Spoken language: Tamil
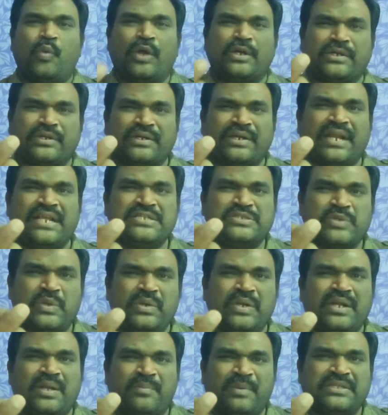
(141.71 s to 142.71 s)
ஒற்றை
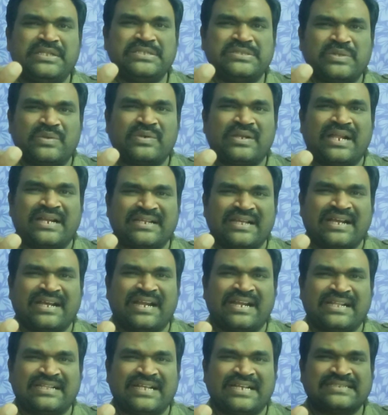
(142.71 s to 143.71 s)
சொல்லுல பதில் சொல்றாருங்க
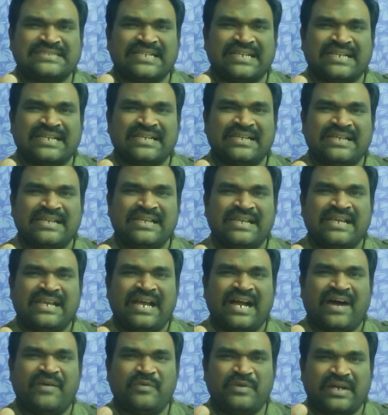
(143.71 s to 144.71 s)
கண்ணதாசன்
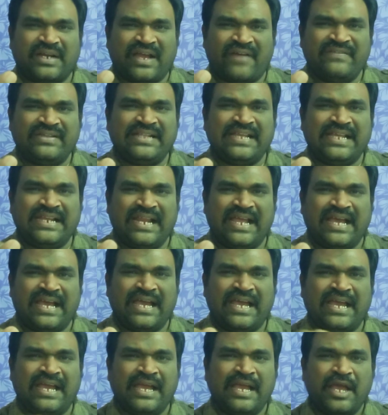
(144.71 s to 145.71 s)
அவர் கவிதையில்
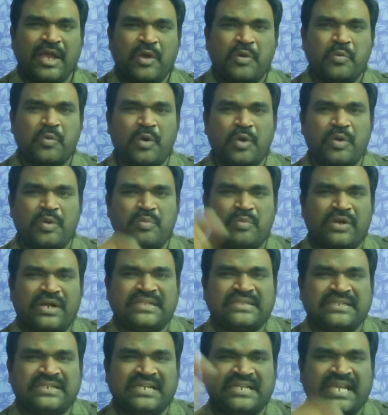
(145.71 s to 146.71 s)
ஒரு
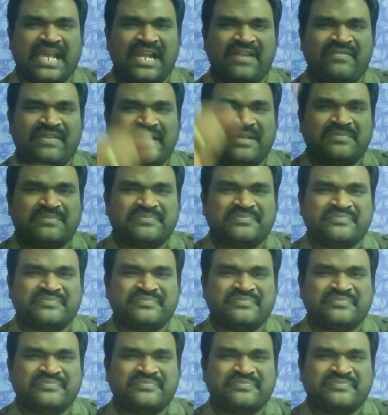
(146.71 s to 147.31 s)
முழத்துக்கு கேள்வி